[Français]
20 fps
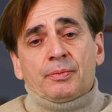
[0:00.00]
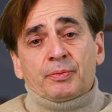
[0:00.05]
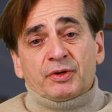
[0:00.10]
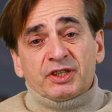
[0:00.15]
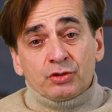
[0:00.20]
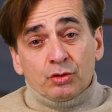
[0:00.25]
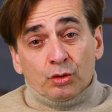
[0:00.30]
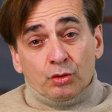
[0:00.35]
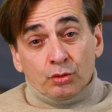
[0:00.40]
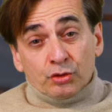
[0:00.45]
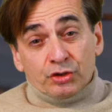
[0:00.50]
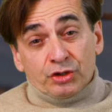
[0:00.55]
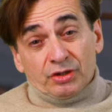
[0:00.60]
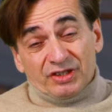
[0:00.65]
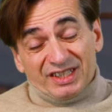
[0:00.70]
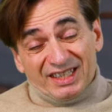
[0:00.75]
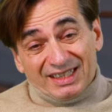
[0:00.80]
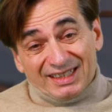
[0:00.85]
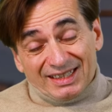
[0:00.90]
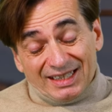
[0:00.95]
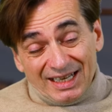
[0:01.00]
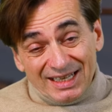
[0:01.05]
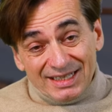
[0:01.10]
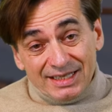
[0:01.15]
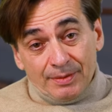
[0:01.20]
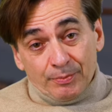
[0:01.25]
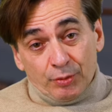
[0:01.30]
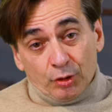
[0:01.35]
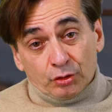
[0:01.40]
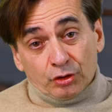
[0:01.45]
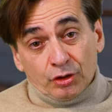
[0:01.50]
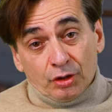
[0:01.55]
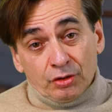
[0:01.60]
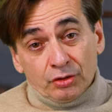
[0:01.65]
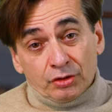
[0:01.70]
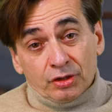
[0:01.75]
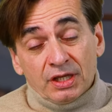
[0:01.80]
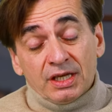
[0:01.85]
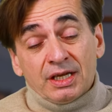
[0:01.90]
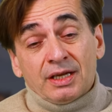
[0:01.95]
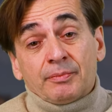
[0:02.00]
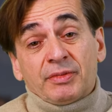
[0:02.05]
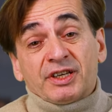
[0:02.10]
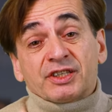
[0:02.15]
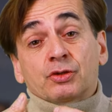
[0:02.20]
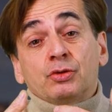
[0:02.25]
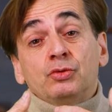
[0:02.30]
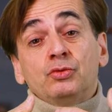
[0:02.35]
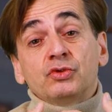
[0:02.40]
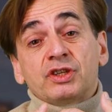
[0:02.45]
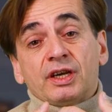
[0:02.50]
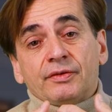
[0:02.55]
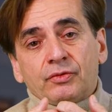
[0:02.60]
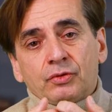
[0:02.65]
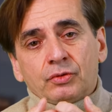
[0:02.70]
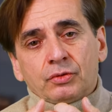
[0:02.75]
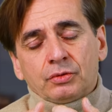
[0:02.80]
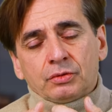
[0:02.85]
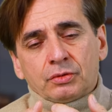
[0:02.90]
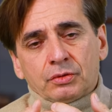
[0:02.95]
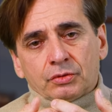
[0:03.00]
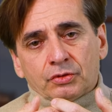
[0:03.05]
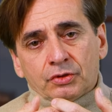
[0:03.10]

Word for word: La prise de conscience est très importante parce que nous avons